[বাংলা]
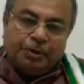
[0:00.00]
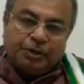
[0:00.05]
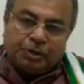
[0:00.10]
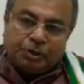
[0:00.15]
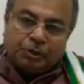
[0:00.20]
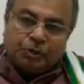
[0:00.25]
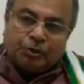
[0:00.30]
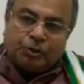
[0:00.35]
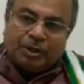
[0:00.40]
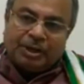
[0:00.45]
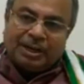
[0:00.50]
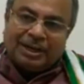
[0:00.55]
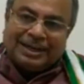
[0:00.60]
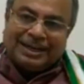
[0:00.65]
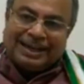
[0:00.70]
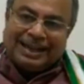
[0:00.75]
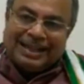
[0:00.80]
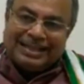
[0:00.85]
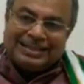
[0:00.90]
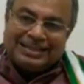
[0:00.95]
বিশেষ করে
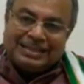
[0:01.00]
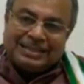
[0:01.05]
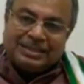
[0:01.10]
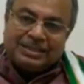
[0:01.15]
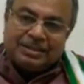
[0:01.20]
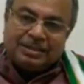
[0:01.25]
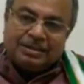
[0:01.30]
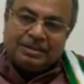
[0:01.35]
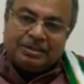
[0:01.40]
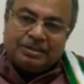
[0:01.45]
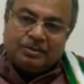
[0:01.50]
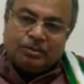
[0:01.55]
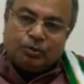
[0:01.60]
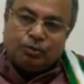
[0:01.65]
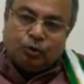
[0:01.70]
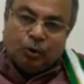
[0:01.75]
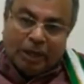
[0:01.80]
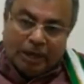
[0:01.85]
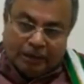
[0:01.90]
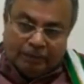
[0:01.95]
ক্লাস
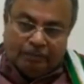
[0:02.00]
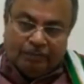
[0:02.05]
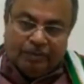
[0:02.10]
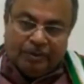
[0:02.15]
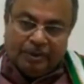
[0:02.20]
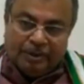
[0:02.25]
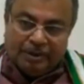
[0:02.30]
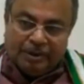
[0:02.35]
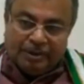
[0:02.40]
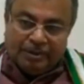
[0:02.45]
টুয়েলভ